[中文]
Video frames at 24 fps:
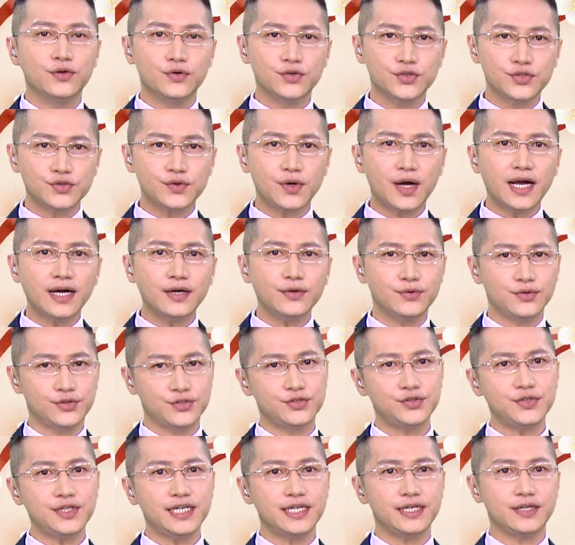有山有
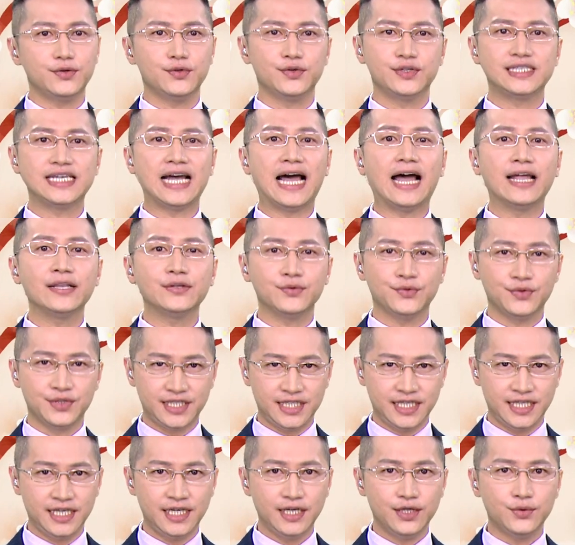水有产有
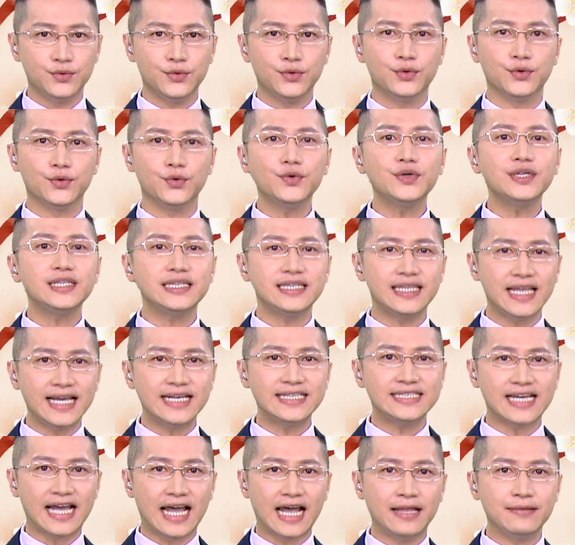鱼有问
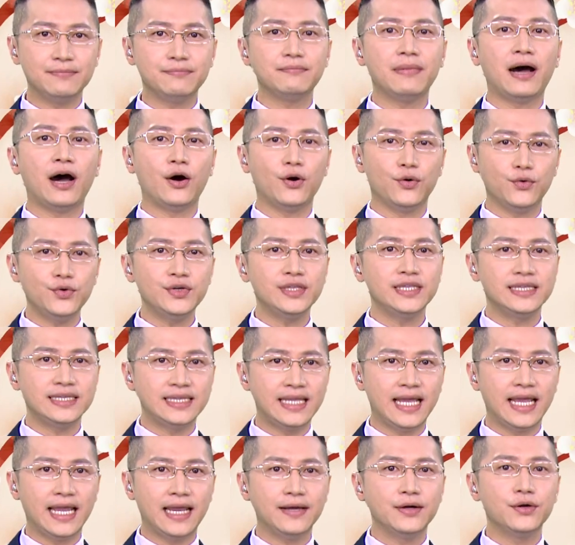题产冇问
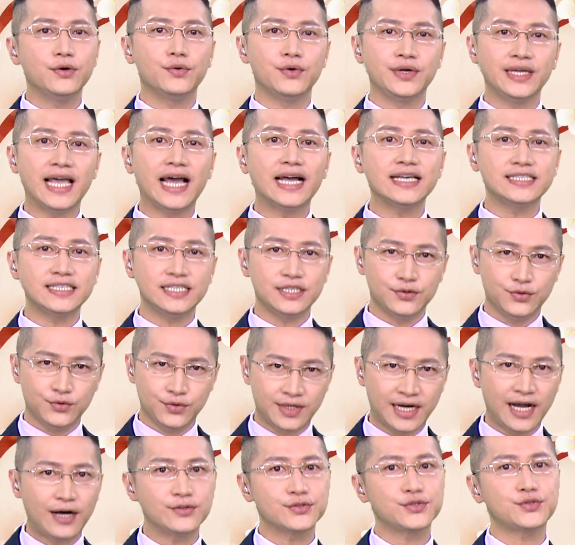题，有影是
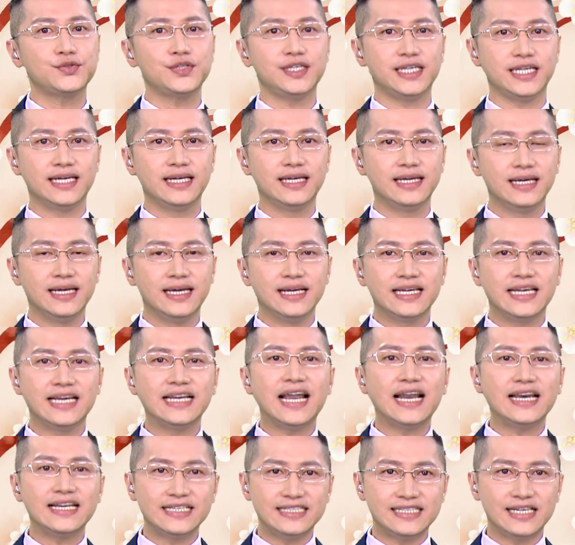有够水。今
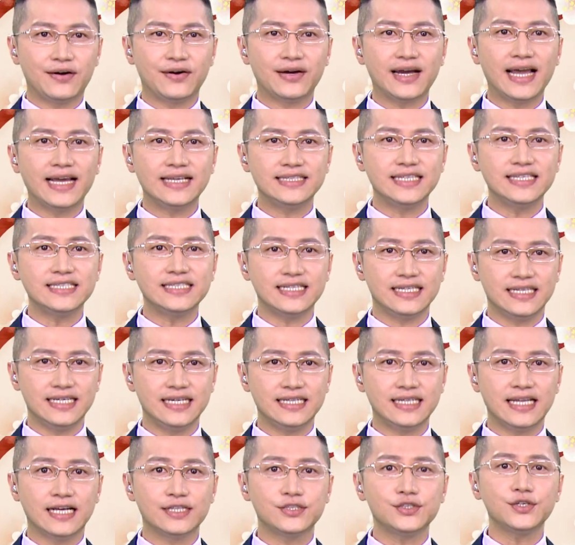日小解，这
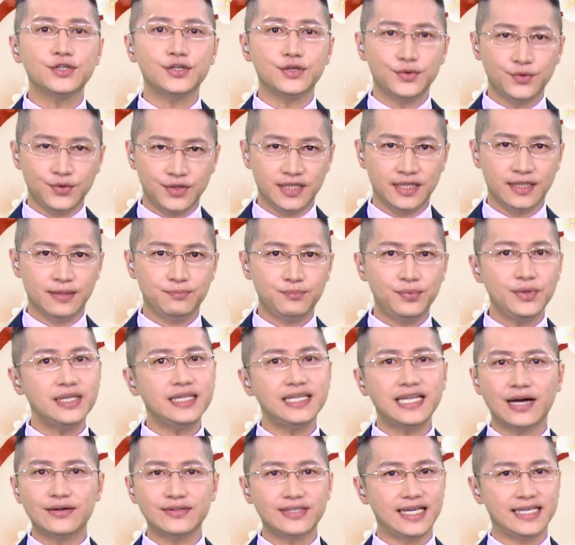一日读作稳，
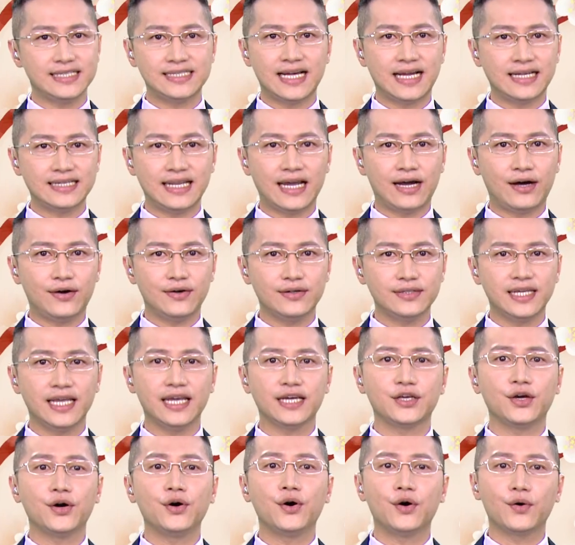本条第三条
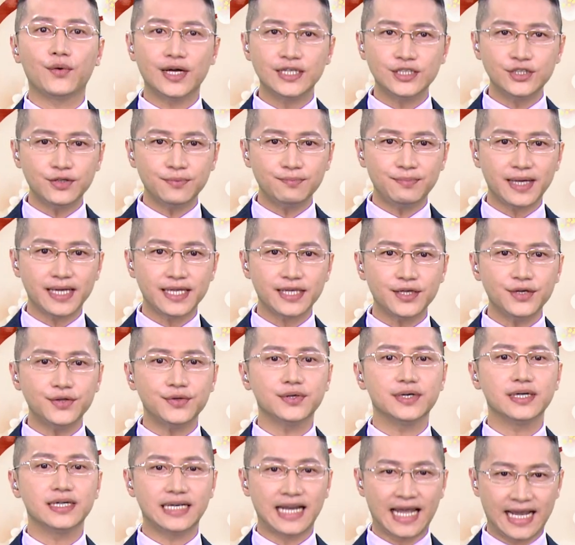提供给观众朋
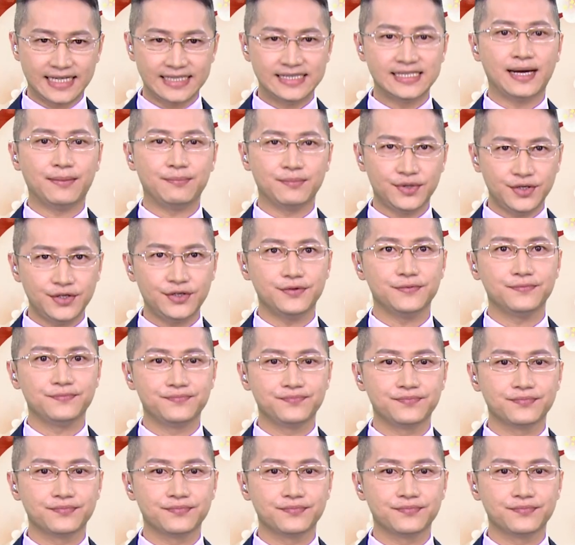友来参考。